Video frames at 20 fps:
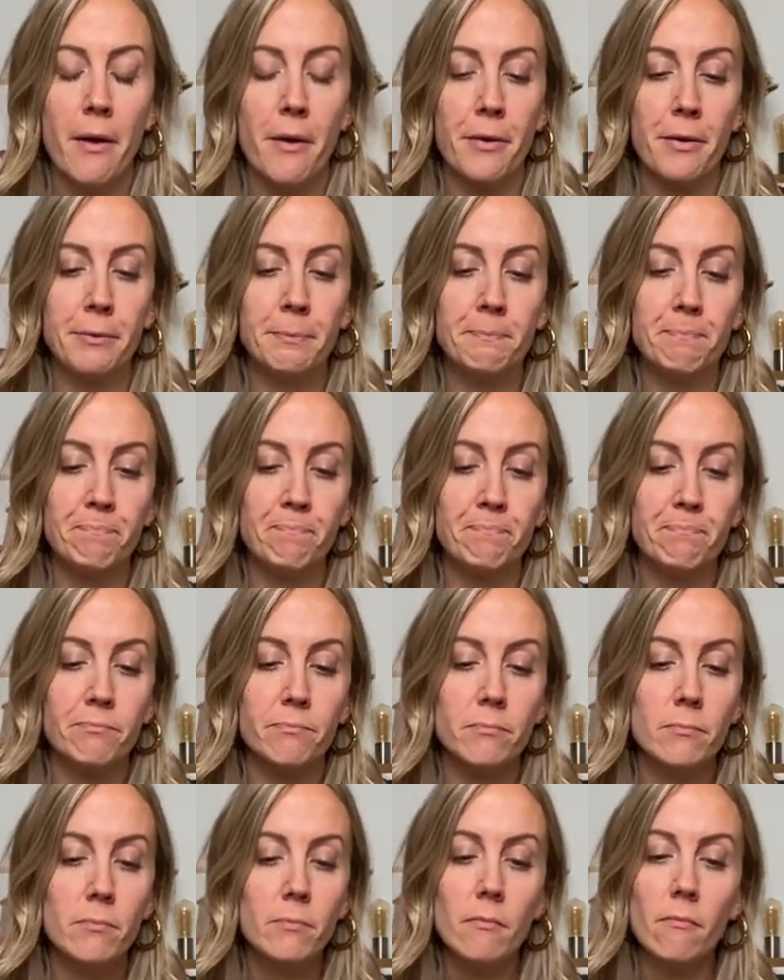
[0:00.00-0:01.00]
Euh,
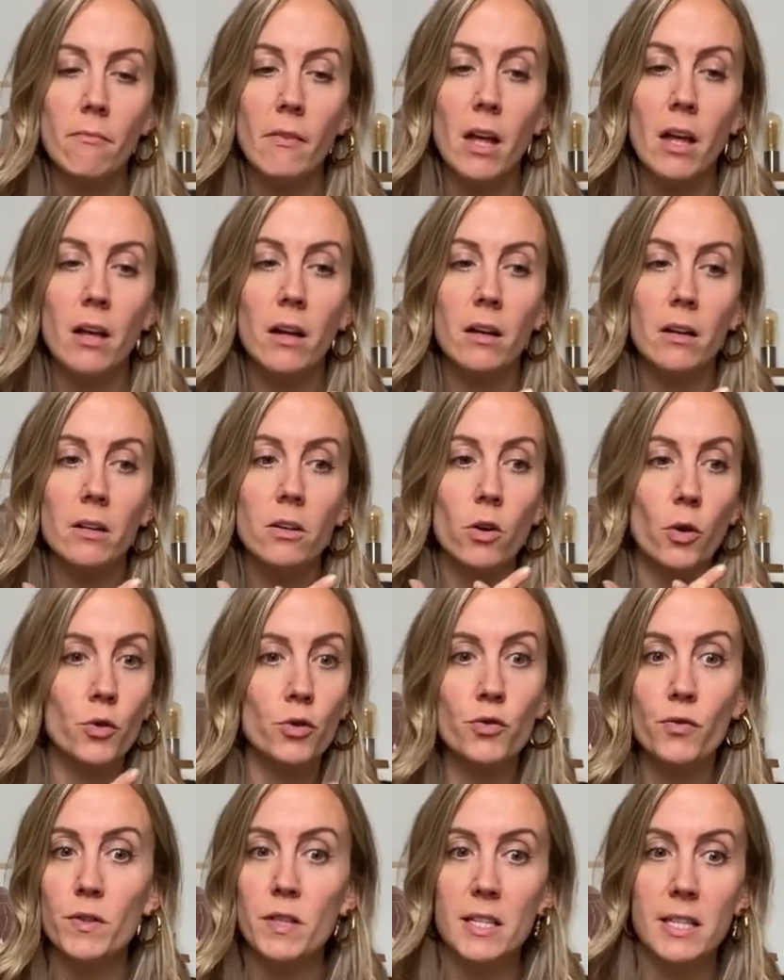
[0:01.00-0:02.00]

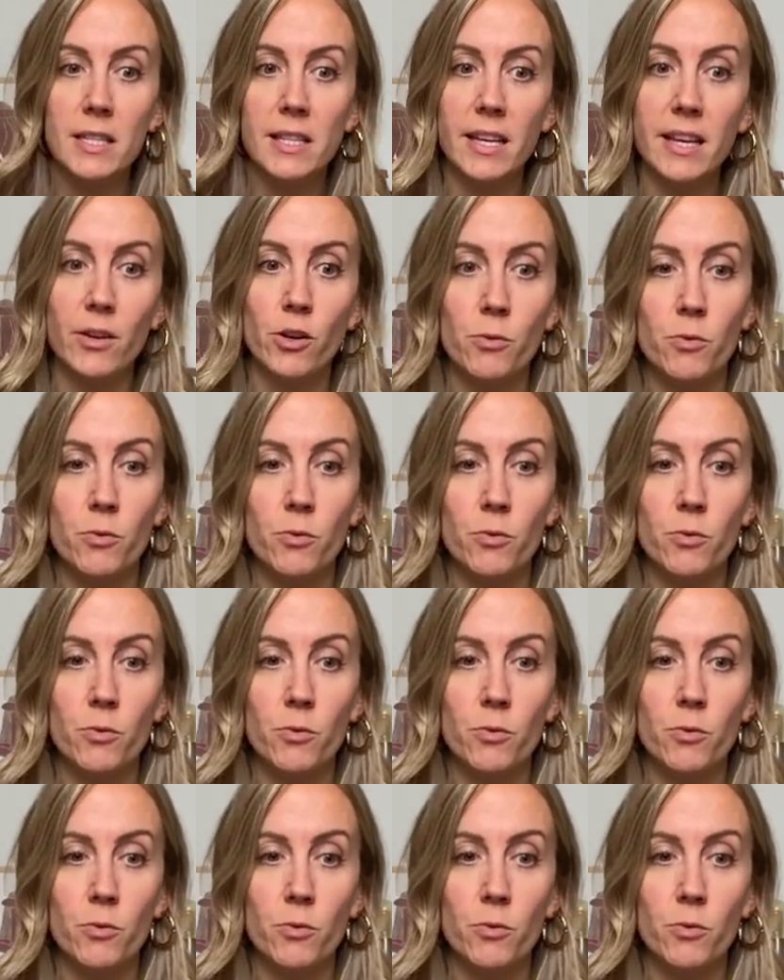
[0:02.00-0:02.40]
quand je vous disais,